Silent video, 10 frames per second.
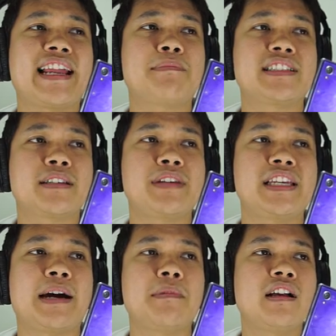นะครับถึงจะมี
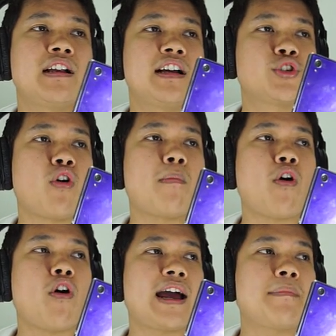นะครับโชว์ม
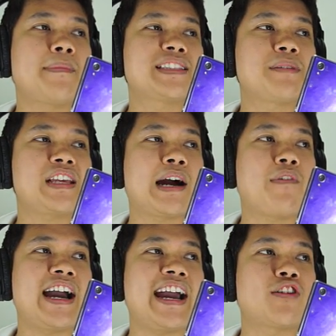อนะครับแล้วมันจะมี
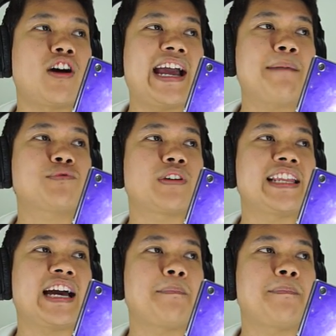คำว่า Android App ตรง
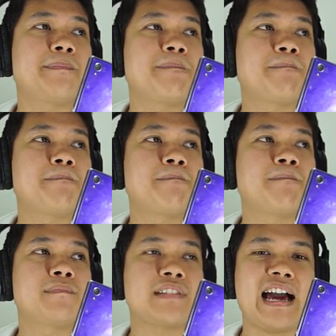นี้นะครับ
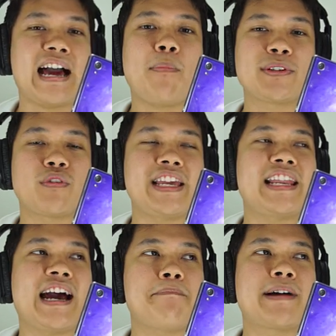ถ้าเข้าไปตรงนี้
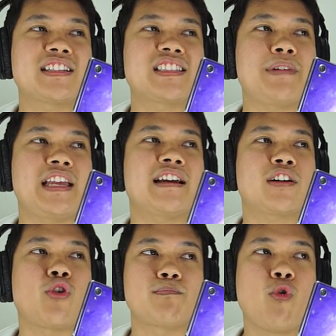นะครับมันก็จะมี
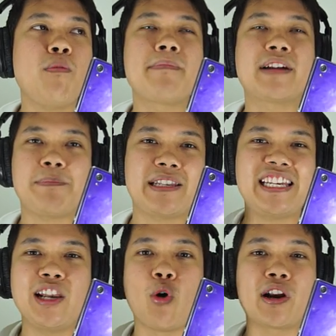กดปุ๊บมันจะเป็น
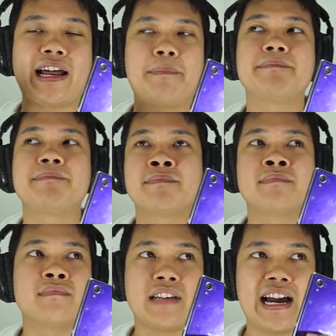ที่โหลดนะครับ
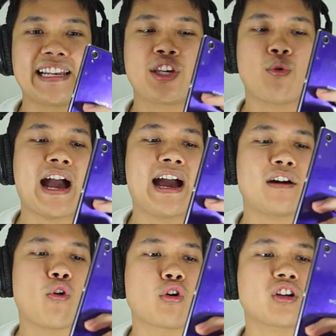อัน QR
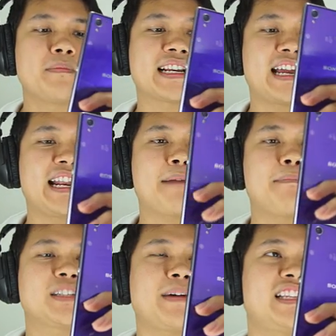โค้ดก็เหมือนกันนะครับ
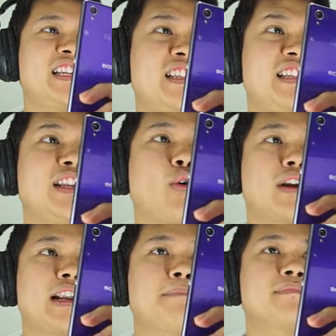เราจะไปที่โหล
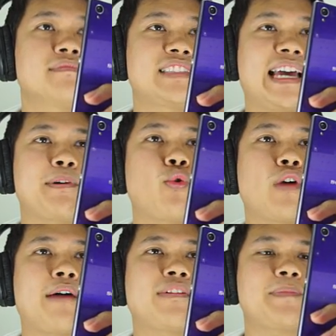ดครับแต่มาดู
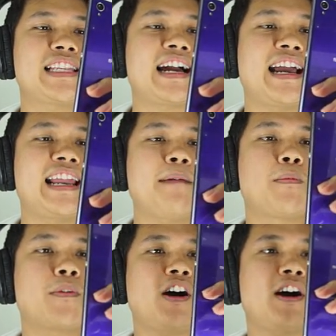นะครับว่าจะเป็นยังไงนะผ
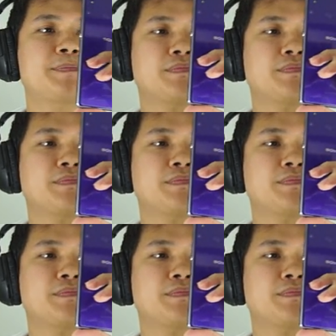มก็